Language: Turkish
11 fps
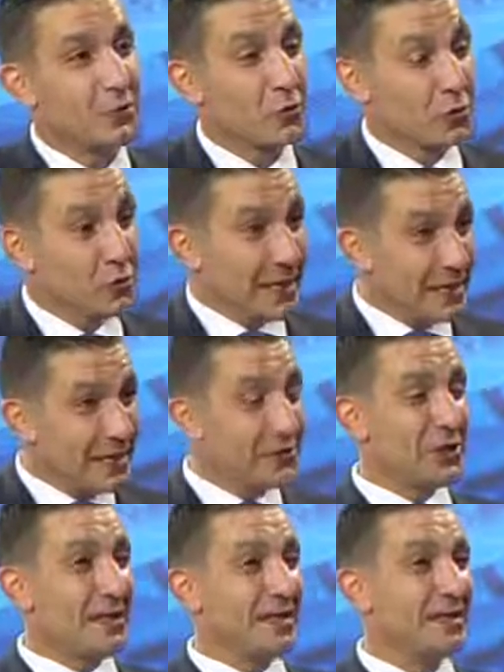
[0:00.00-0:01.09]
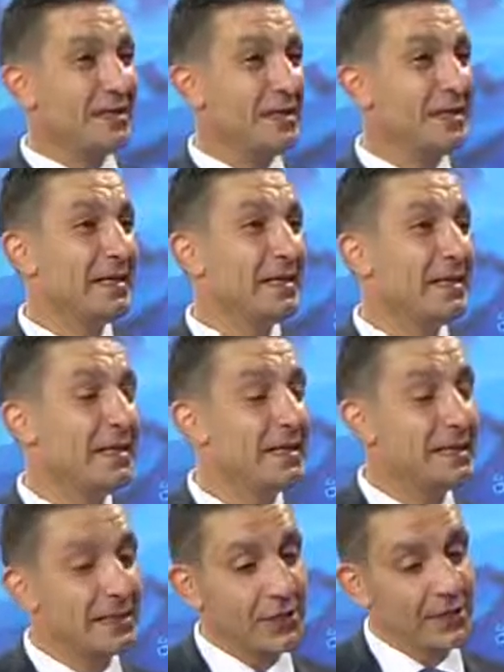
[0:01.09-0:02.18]
Kötü gelince
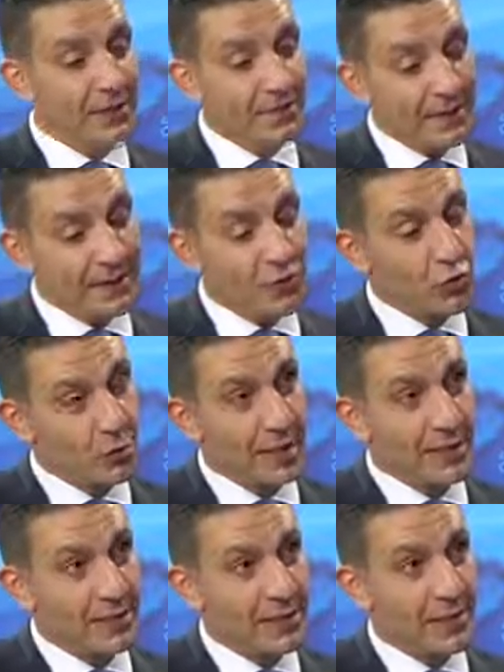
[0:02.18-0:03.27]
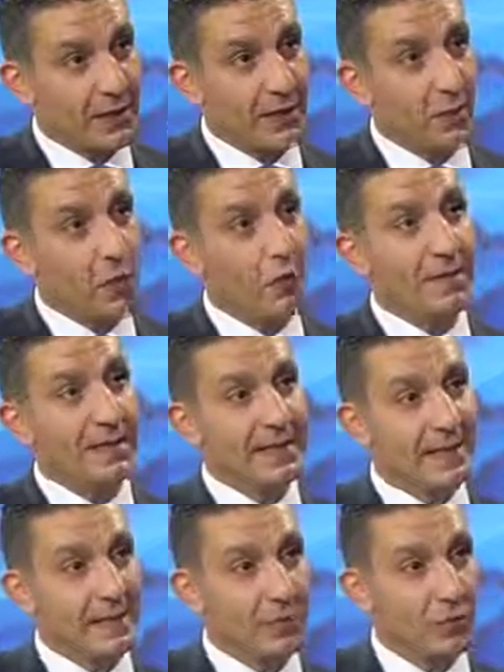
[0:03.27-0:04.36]
e, şimdi FED şunu bekleyecek. O
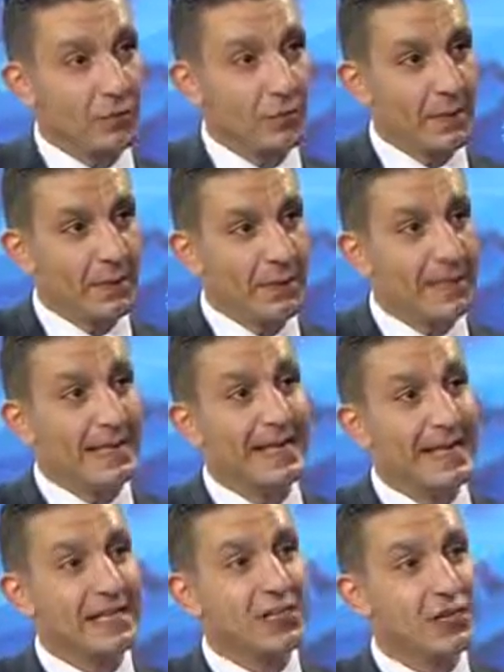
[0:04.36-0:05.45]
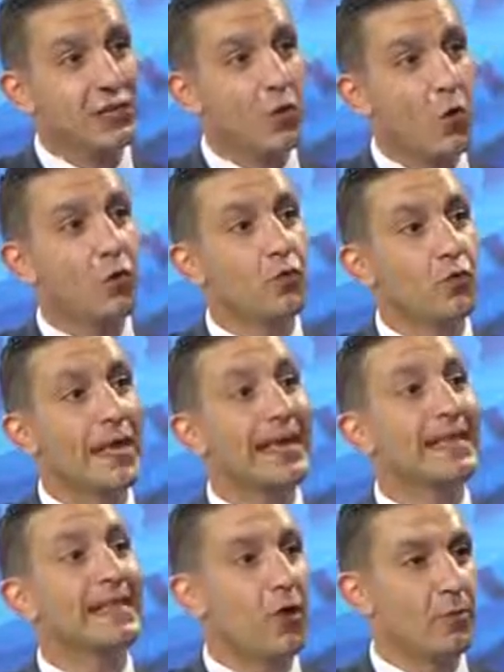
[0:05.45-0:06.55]
verideki bozulmanın geçici olduğuna
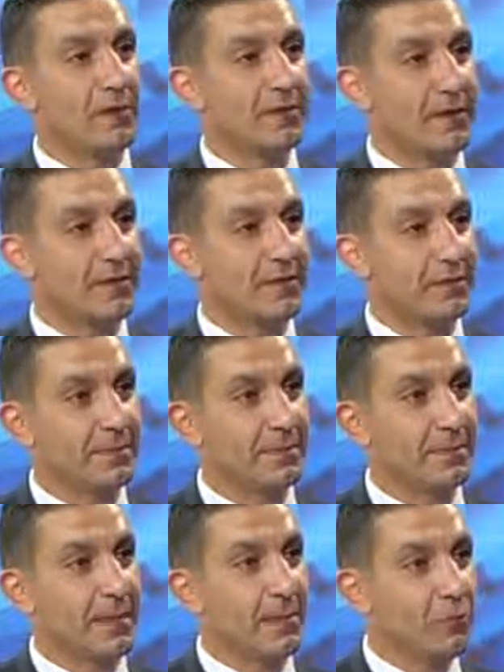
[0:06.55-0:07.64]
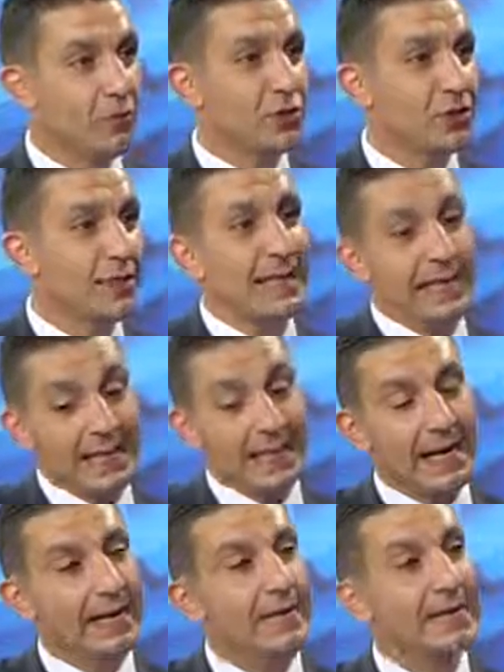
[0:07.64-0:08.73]
ikna olması lazım. Bunun için de iki
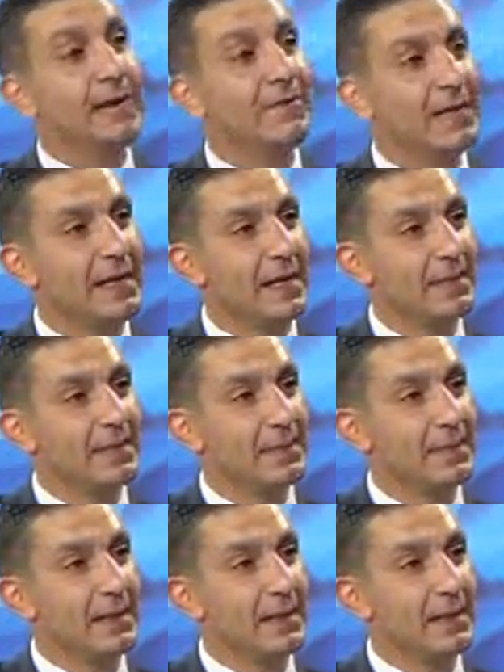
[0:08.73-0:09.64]
tane daha veri lazım.